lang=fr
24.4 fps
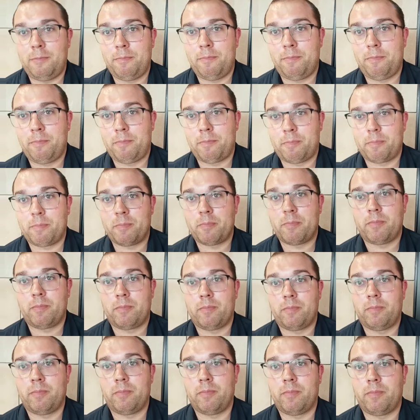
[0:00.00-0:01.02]
Qu'est-ce que vous avez pensé
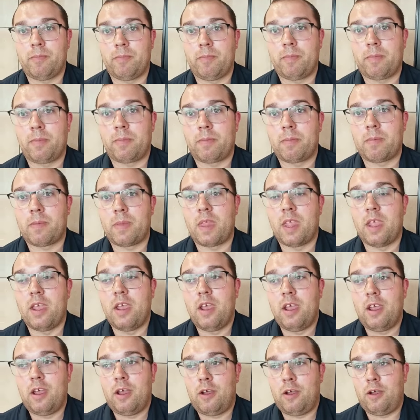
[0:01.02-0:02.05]

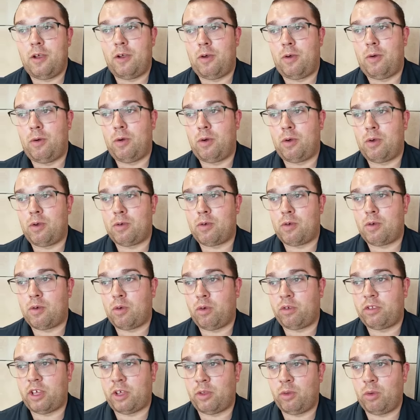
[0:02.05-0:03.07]
de l'audience
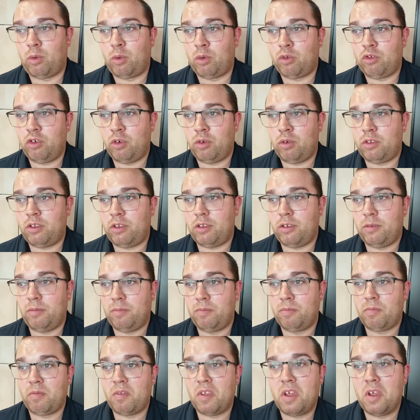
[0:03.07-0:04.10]
concernant l'audience,
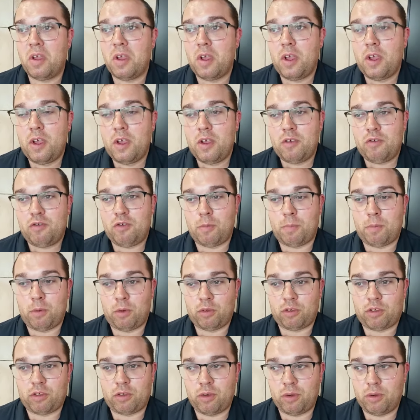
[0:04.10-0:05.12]
je
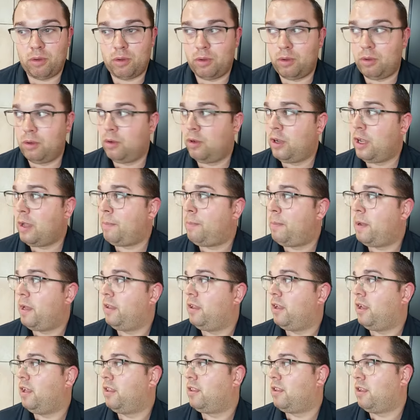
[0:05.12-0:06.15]
pense que la peine
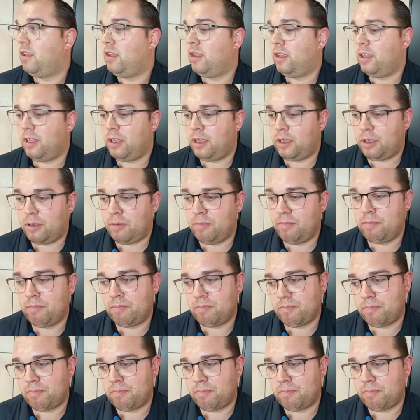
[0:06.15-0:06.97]
a été